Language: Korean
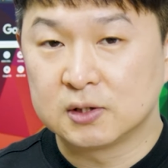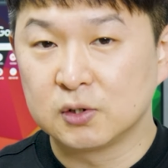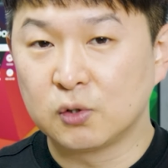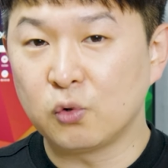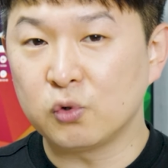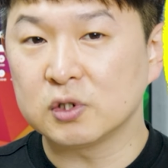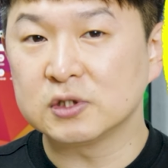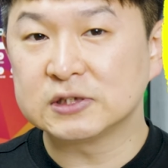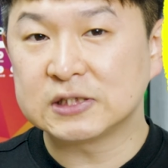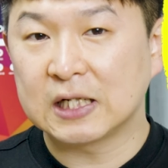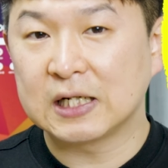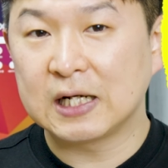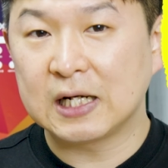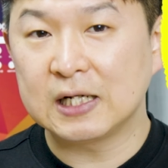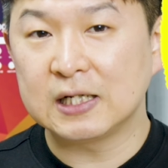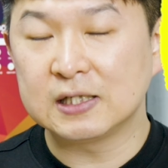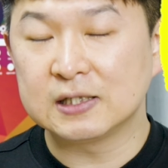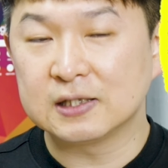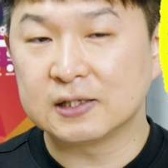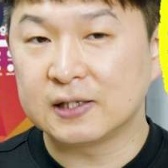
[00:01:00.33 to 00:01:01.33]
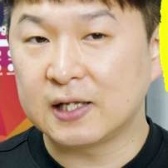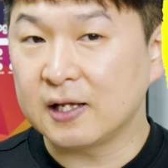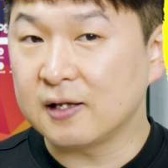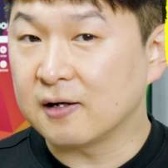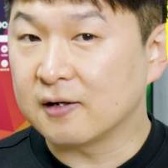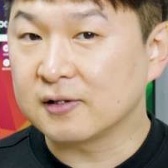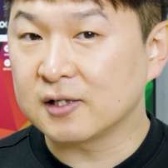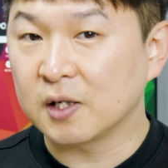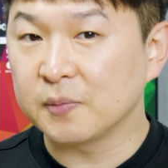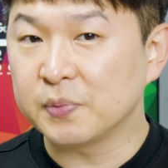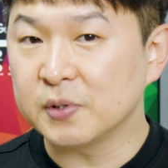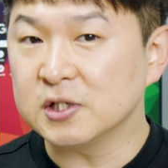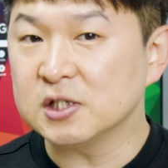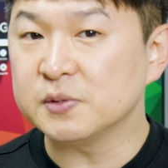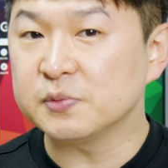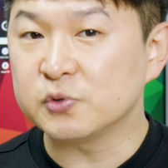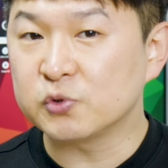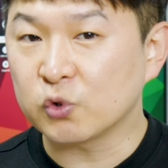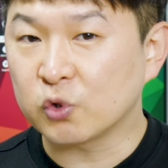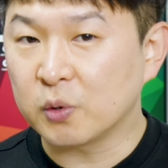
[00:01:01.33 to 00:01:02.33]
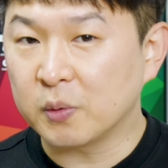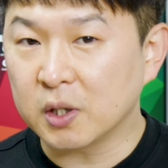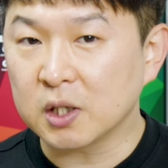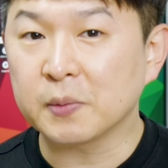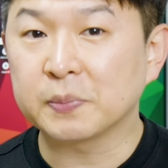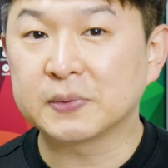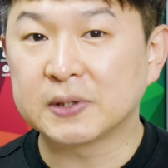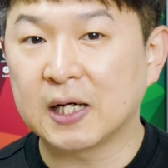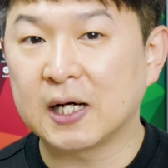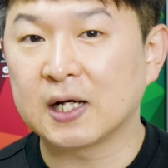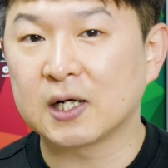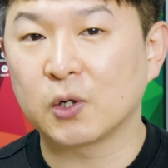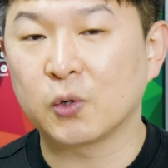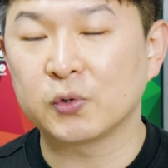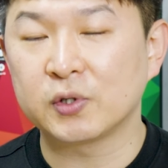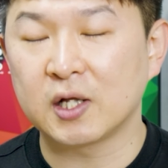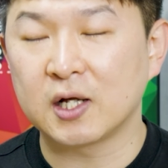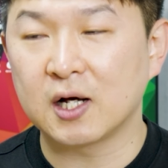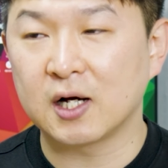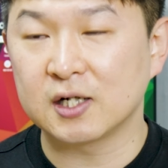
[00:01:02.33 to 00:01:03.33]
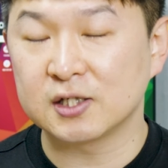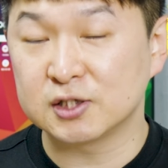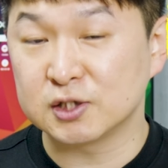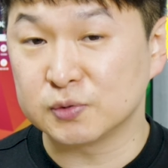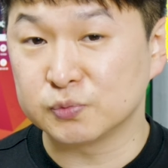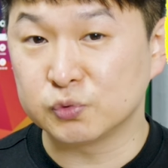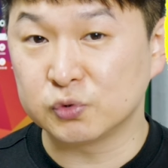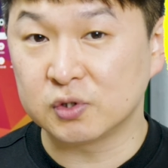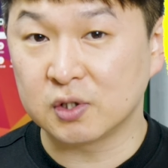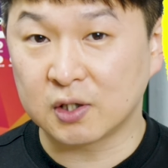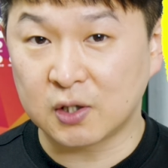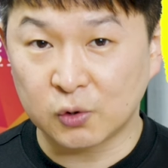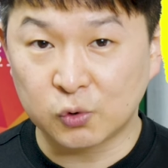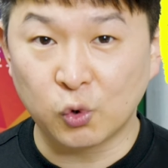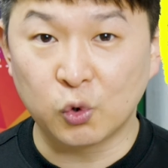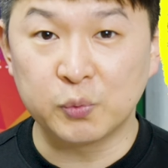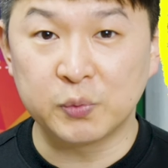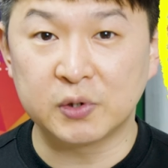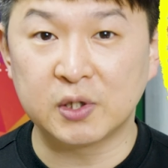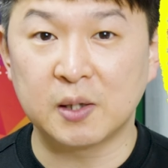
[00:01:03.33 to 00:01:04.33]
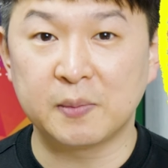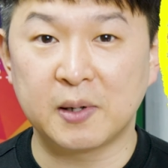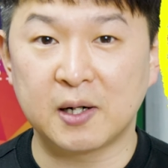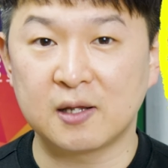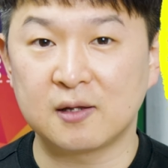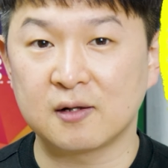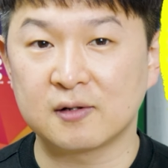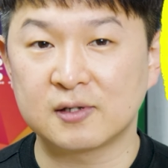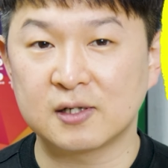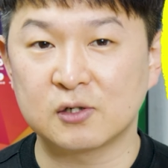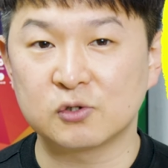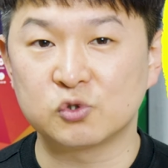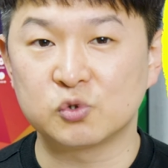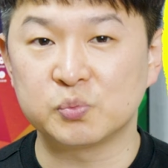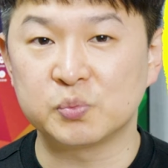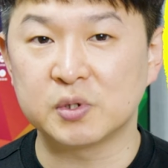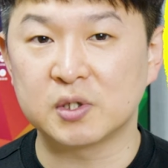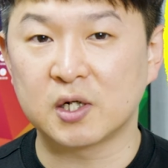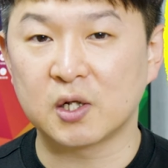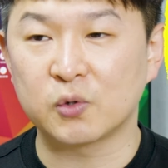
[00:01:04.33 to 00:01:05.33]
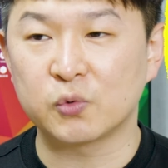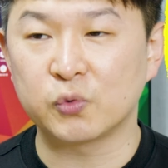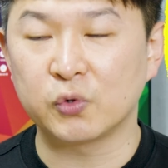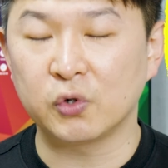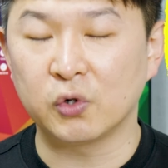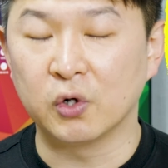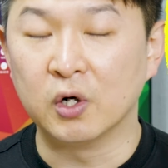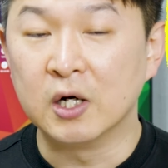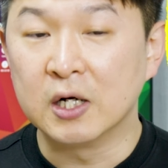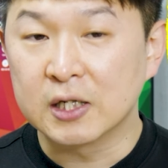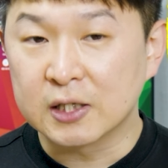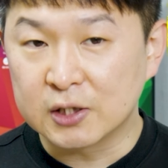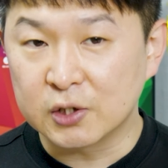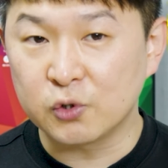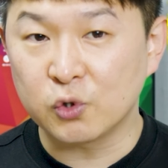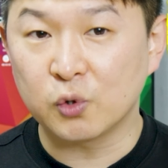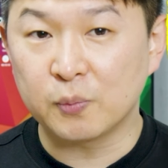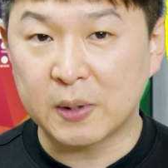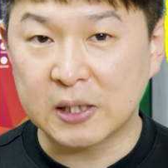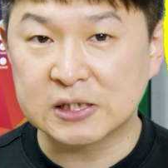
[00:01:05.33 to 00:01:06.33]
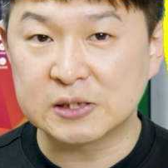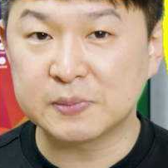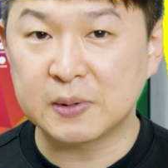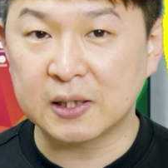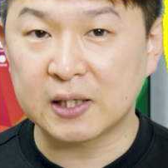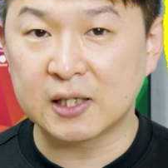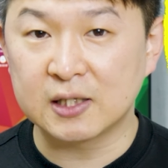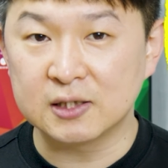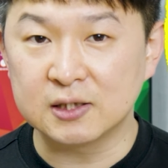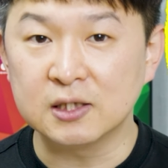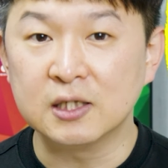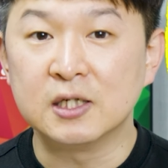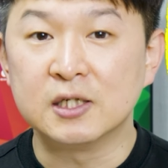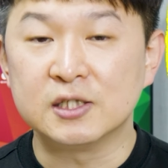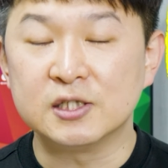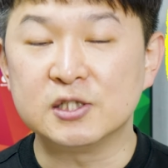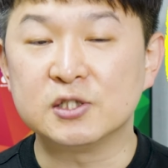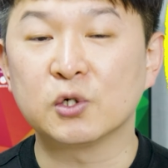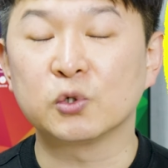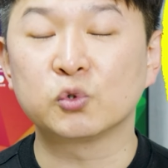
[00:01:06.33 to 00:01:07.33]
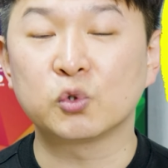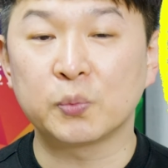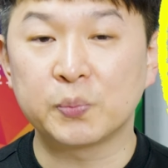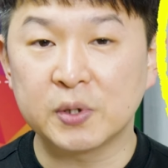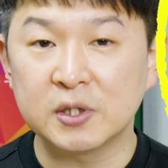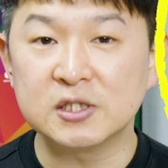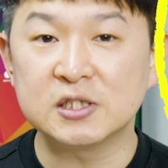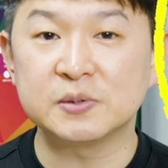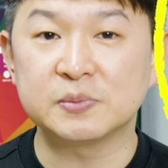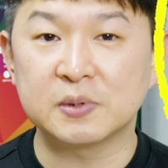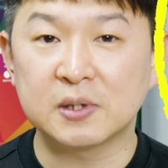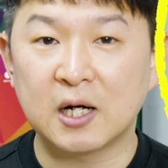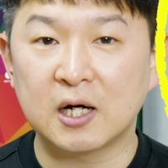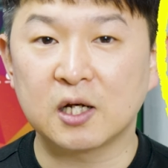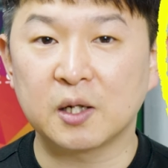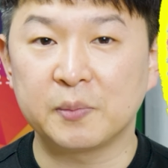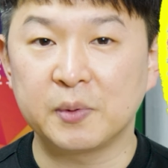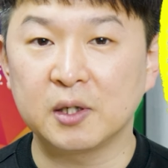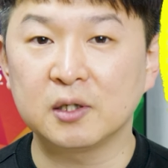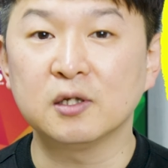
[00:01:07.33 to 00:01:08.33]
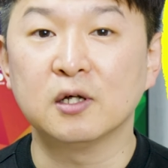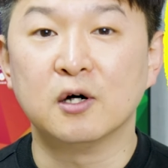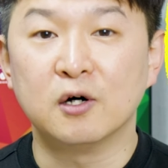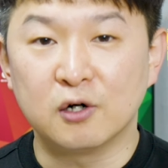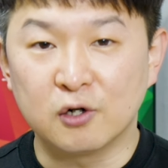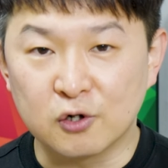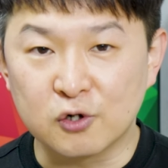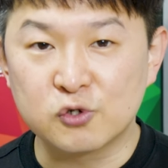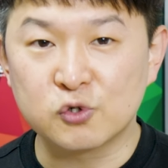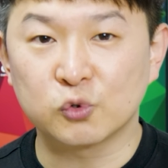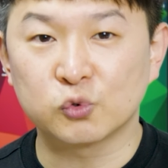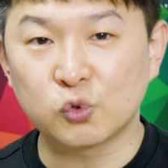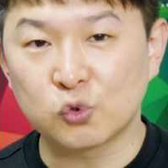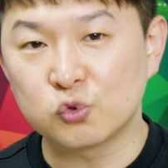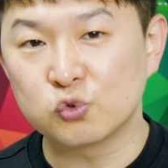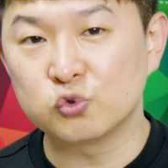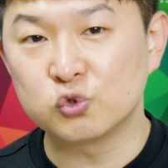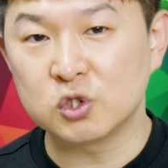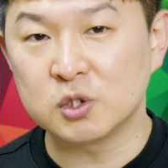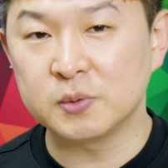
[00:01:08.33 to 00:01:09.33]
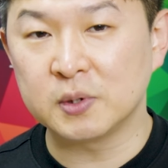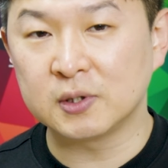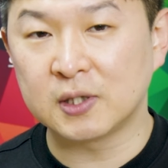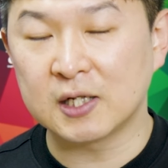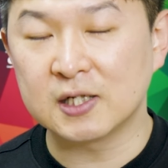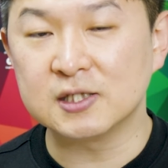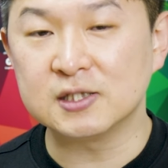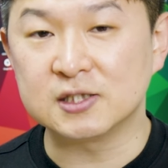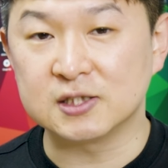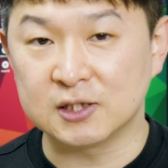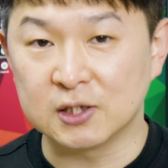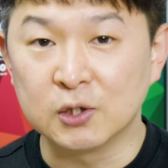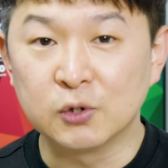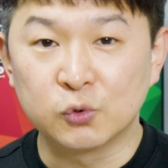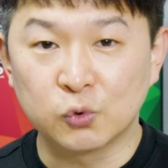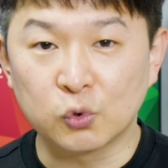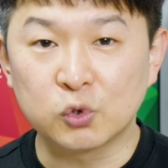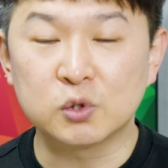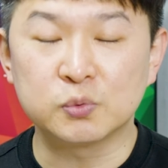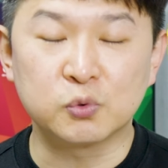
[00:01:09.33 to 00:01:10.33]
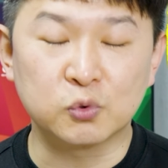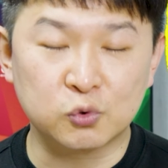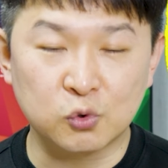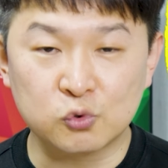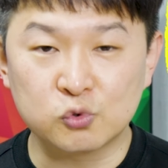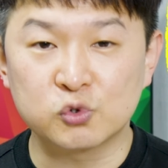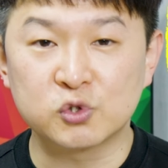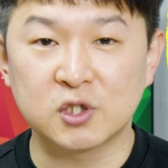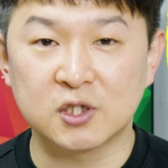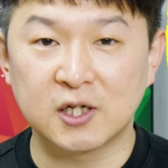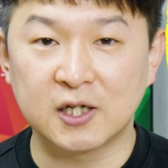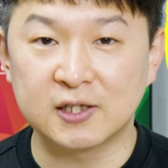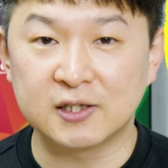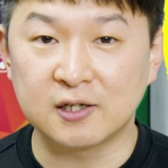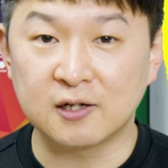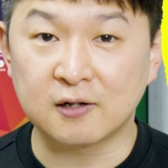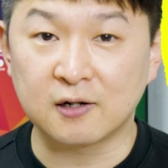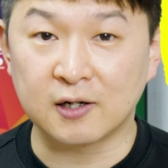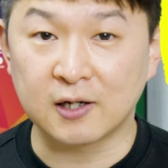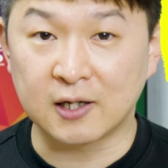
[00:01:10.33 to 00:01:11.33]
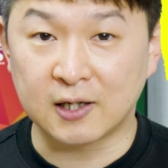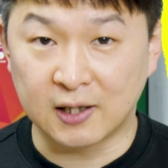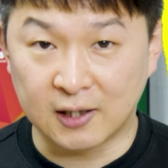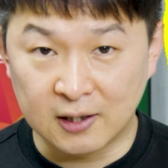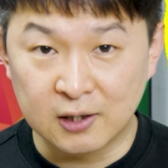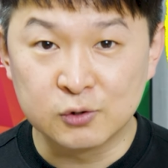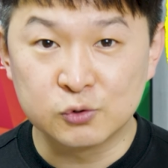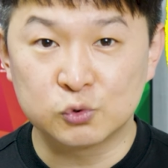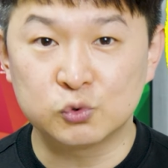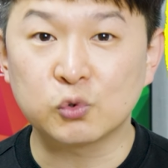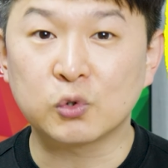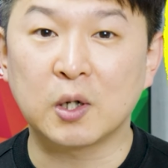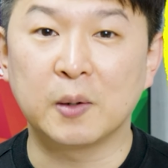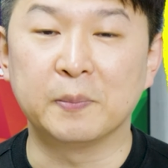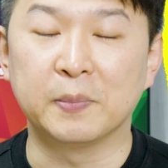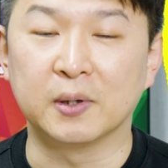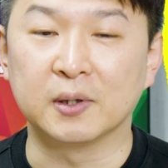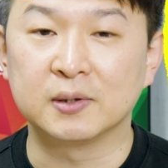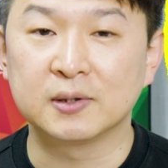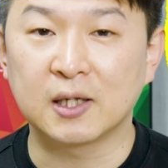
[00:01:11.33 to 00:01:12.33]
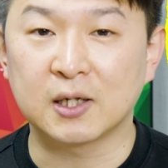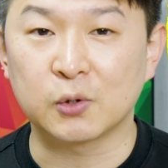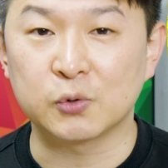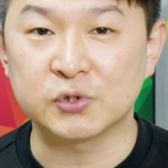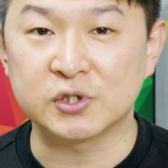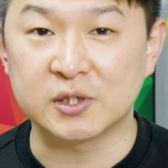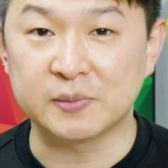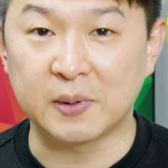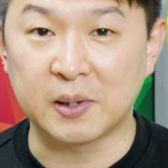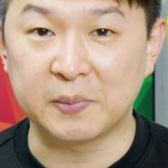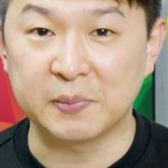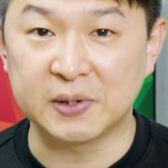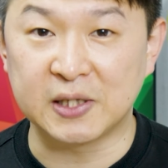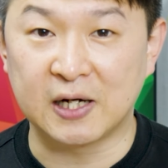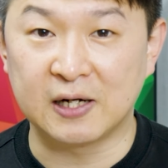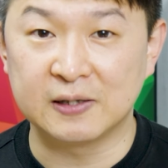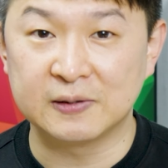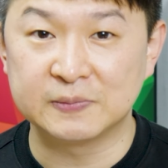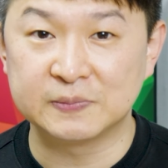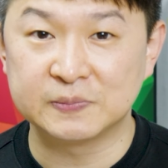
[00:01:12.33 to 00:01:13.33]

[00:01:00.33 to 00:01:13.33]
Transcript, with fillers: 드론은 잘 날리는데 영상 편집이 조금 어렵다라고 생각하시는 분들께 도움이 될 만한 영상을 준비를 했고요. 그리고 마지막에는 이 정도 편집을 하려면 어느 정도 수준이면 되는지 노트북도 추천을 해드릴 거니까 쭉 한번 따라오시기 바랍니다.